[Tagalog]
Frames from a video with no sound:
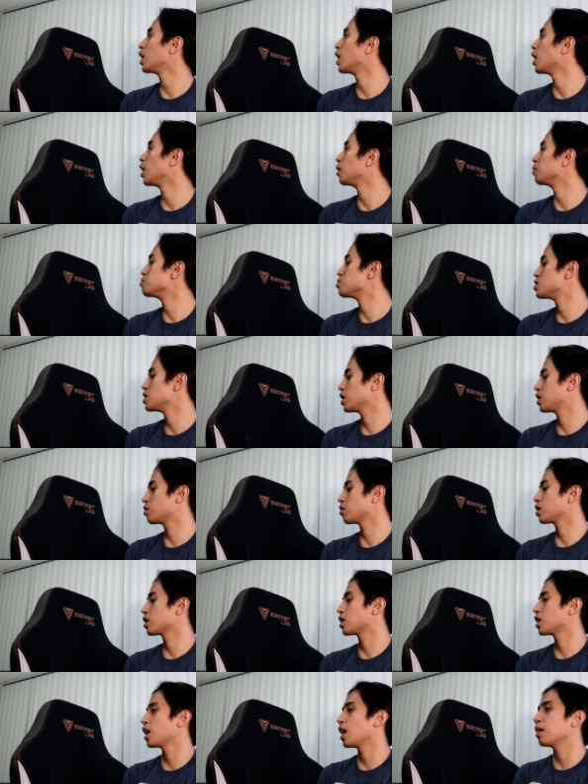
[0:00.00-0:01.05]
um,
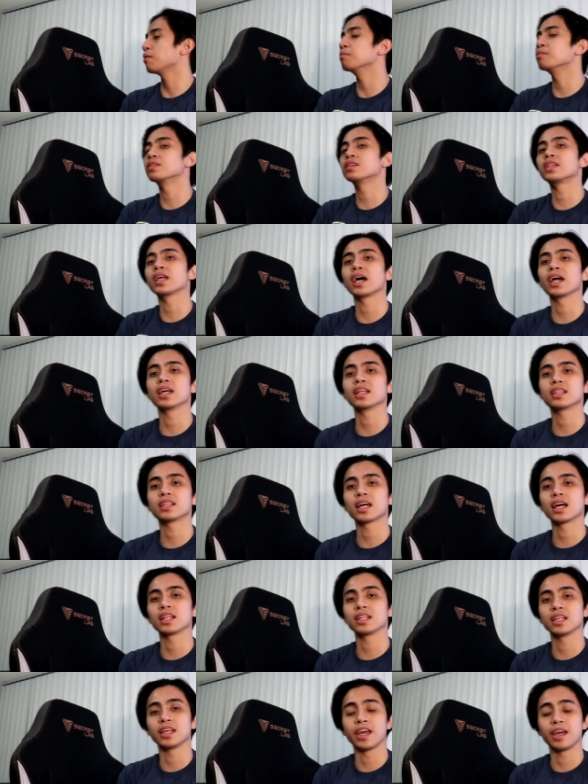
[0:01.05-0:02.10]
Secret Lab
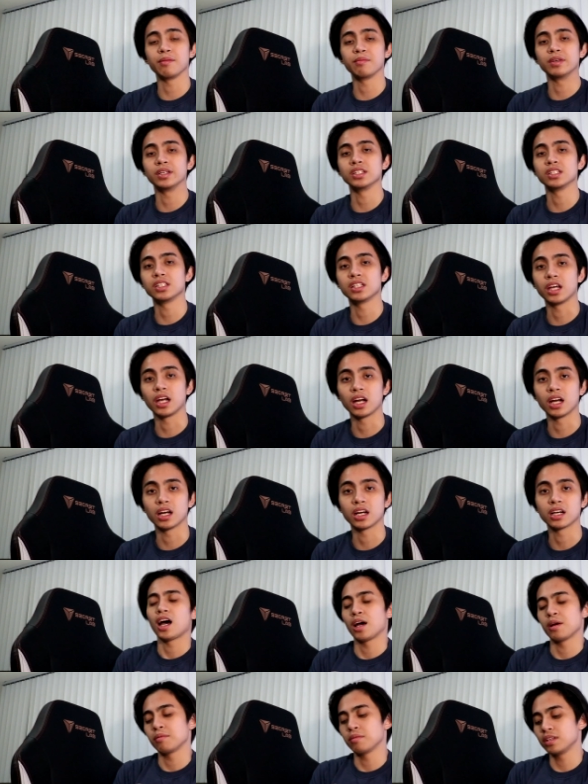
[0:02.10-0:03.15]
Titan Gaming Chair.
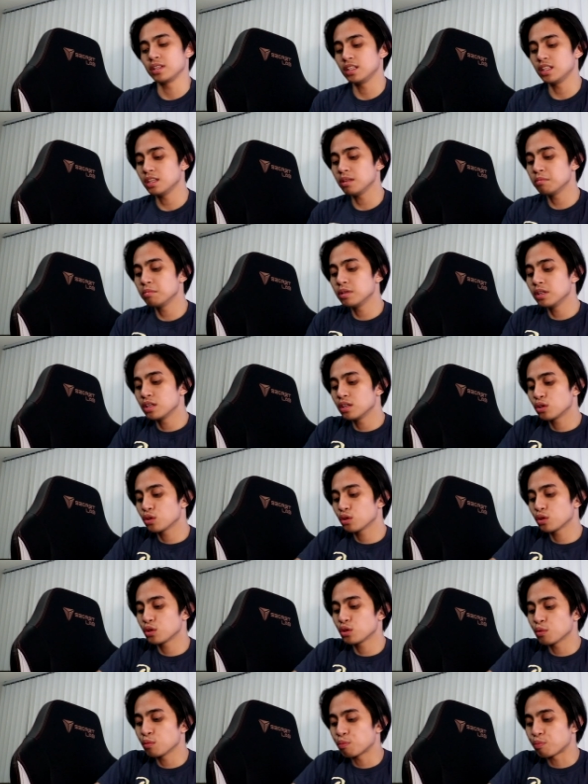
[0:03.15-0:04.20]
Um, hindi
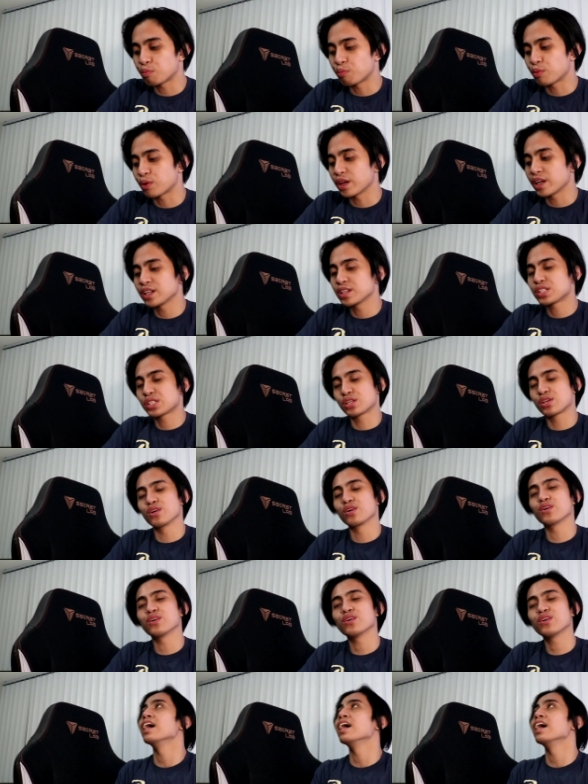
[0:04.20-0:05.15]
biro yung presyo